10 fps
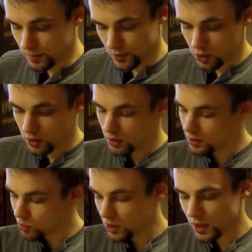z,
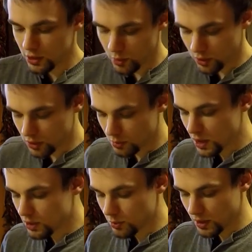sprzątnęliśmy to, co
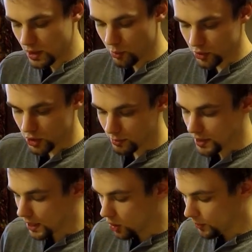mieliśmy
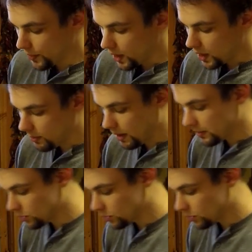niepotrzebnego i mamy